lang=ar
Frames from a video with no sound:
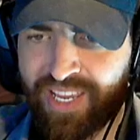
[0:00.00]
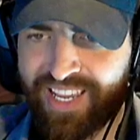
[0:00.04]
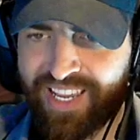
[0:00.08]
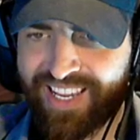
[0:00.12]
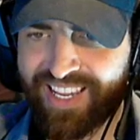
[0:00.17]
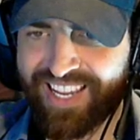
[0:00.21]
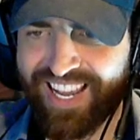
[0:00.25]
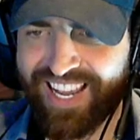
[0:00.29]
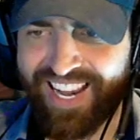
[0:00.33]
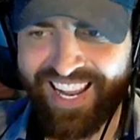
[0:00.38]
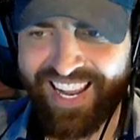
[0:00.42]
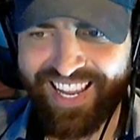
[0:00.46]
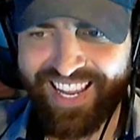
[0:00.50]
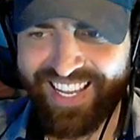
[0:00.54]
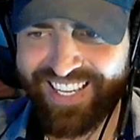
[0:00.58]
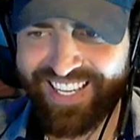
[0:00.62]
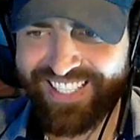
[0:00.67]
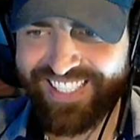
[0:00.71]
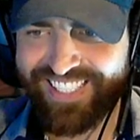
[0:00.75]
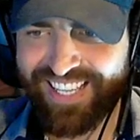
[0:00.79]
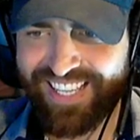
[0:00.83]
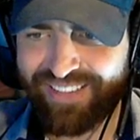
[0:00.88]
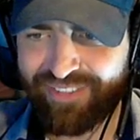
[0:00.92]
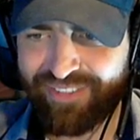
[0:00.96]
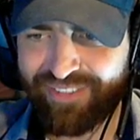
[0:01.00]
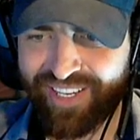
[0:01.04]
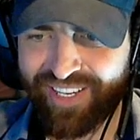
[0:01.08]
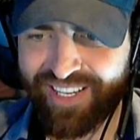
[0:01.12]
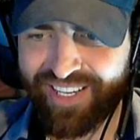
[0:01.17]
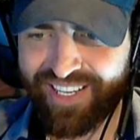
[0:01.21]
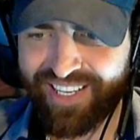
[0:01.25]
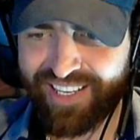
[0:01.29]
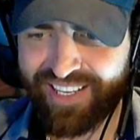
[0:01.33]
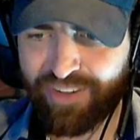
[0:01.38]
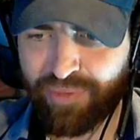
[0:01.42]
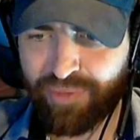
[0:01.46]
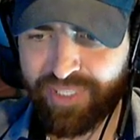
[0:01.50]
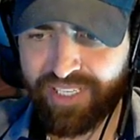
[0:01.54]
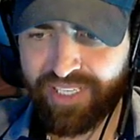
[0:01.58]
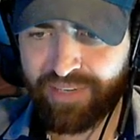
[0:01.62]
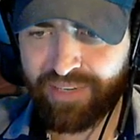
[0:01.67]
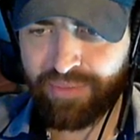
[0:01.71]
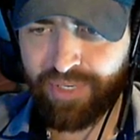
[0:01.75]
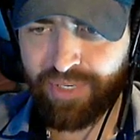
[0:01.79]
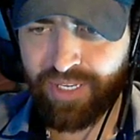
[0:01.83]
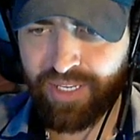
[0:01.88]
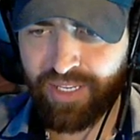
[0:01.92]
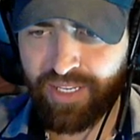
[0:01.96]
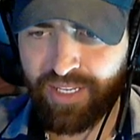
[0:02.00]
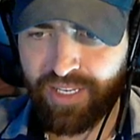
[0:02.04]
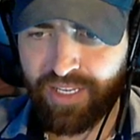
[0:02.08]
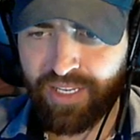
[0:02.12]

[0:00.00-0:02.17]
8% كان حيخلصها على فكرة هذا لو ما ضربناه